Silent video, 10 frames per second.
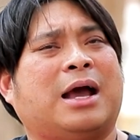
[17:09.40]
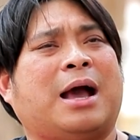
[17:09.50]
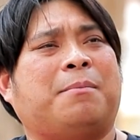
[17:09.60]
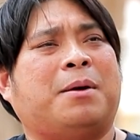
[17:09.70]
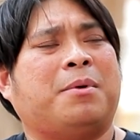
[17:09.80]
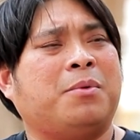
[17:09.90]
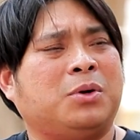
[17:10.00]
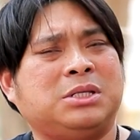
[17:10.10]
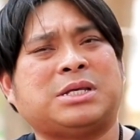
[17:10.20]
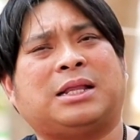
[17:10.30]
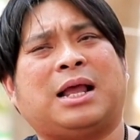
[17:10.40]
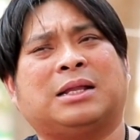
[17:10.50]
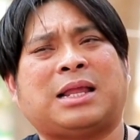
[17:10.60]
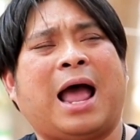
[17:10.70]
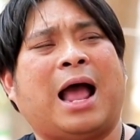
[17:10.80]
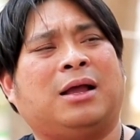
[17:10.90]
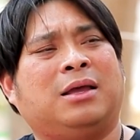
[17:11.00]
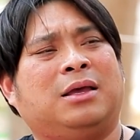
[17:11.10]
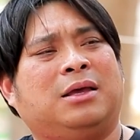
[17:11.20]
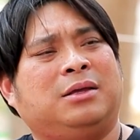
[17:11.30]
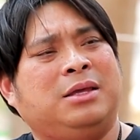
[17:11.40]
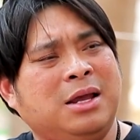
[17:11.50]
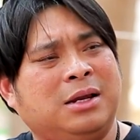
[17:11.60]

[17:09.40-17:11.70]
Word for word: นะครับและพระโพธิสัตว์ต่างๆ